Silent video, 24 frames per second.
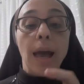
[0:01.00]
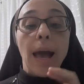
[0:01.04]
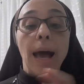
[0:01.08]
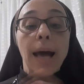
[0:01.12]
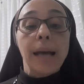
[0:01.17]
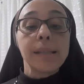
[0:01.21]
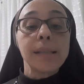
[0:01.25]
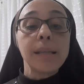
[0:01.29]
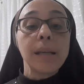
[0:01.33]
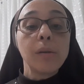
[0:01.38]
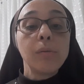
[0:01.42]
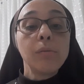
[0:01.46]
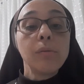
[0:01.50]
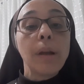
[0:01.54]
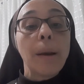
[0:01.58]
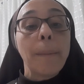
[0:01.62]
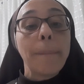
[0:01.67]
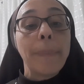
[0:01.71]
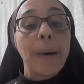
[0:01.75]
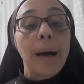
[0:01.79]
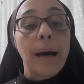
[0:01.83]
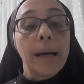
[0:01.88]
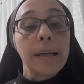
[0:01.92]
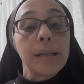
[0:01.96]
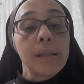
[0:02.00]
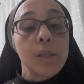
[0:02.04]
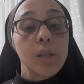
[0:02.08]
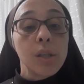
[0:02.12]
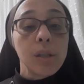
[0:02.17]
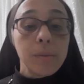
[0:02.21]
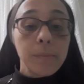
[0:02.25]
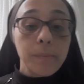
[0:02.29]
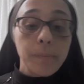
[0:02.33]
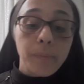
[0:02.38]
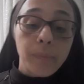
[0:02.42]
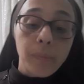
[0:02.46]
A segunda
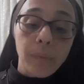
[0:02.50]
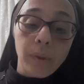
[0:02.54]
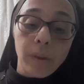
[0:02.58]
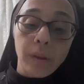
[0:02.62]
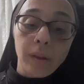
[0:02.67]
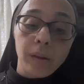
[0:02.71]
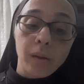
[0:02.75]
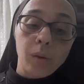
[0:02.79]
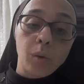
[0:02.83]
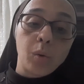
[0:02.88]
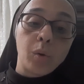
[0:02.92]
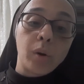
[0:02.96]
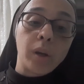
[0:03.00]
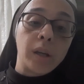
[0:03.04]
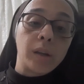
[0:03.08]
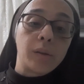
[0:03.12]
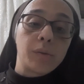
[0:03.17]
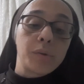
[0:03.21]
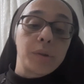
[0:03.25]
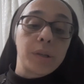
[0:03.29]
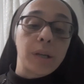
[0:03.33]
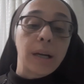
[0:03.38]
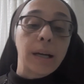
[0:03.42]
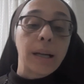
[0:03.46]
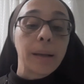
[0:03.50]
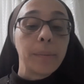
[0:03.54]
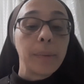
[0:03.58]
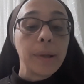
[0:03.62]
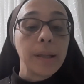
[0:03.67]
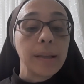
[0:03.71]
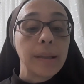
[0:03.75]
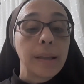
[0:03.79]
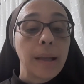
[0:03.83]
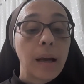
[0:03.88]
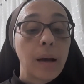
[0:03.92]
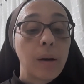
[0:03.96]
parte do rito
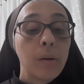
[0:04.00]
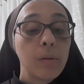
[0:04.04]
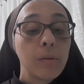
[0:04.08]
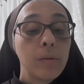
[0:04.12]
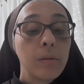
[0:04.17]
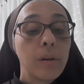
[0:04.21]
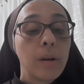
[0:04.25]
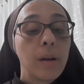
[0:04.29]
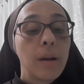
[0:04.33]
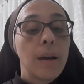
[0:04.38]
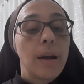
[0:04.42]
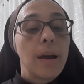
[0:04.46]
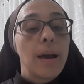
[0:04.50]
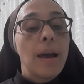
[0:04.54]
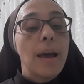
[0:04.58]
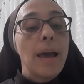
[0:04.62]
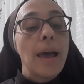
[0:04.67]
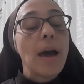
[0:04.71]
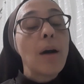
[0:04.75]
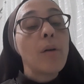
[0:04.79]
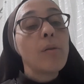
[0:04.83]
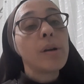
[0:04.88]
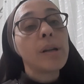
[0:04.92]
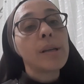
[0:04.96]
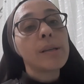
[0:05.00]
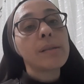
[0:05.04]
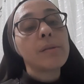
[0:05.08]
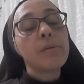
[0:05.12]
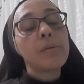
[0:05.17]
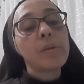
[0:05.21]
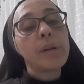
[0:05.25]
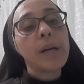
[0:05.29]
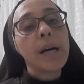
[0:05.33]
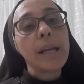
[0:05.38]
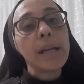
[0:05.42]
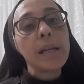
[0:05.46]
sacramental é a
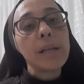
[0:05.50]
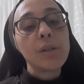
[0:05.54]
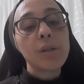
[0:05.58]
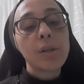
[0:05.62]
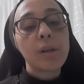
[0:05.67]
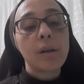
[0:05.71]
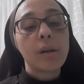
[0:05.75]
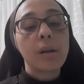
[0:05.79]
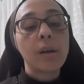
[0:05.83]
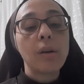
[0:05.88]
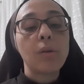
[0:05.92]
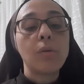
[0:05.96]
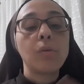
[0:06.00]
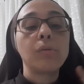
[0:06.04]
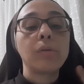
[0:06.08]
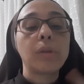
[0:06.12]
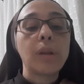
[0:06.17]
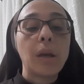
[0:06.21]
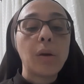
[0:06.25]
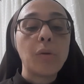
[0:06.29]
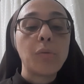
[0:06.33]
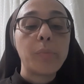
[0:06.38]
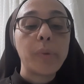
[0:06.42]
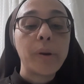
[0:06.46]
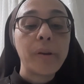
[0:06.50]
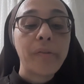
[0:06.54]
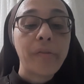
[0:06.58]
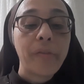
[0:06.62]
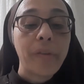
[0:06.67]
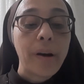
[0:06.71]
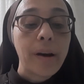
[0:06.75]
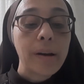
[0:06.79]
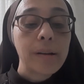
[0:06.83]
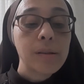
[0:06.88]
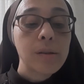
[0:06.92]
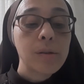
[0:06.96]
oração eucarística, que contém o
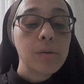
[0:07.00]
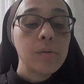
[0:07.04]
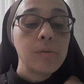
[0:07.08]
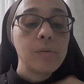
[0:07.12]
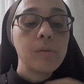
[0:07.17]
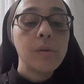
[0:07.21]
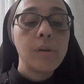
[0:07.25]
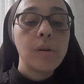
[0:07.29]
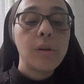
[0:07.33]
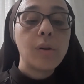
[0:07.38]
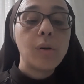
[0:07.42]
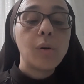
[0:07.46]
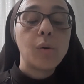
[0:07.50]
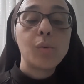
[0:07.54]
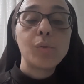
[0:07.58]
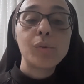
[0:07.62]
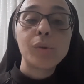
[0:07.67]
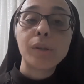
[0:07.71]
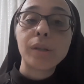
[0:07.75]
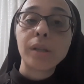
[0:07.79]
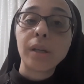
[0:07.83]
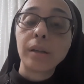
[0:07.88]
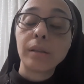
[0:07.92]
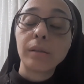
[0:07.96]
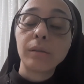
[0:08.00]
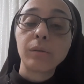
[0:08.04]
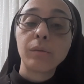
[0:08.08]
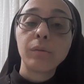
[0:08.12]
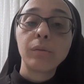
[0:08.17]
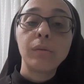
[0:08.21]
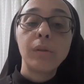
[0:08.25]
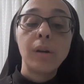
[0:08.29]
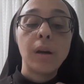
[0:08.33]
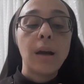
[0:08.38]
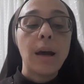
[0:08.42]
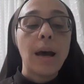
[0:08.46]
prefácio, o
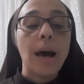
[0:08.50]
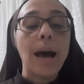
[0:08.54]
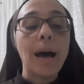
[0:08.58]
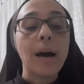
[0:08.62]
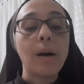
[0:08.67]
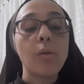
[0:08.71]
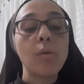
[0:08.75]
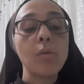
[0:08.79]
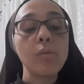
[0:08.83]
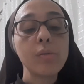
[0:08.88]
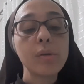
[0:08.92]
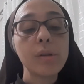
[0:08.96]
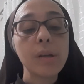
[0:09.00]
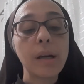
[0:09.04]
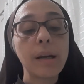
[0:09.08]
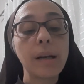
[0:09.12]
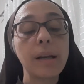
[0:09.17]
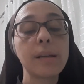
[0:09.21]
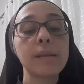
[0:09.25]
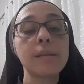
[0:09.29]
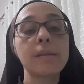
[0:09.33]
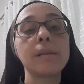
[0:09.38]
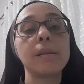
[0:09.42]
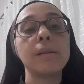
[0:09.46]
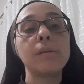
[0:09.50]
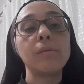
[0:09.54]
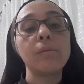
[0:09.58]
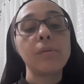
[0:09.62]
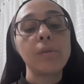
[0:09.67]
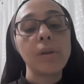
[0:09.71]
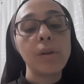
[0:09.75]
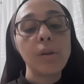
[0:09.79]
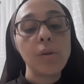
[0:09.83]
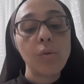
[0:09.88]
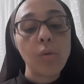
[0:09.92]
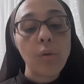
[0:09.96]
santo, a consagração
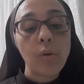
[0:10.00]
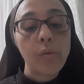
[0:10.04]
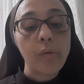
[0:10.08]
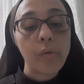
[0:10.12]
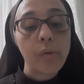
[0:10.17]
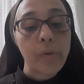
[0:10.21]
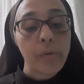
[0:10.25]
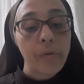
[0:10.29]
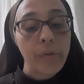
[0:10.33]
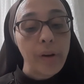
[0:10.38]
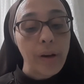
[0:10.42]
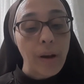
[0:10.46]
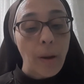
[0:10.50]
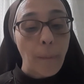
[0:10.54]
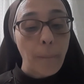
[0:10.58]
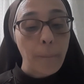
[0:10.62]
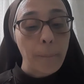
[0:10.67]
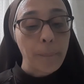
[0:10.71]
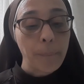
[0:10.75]
e o louvor final.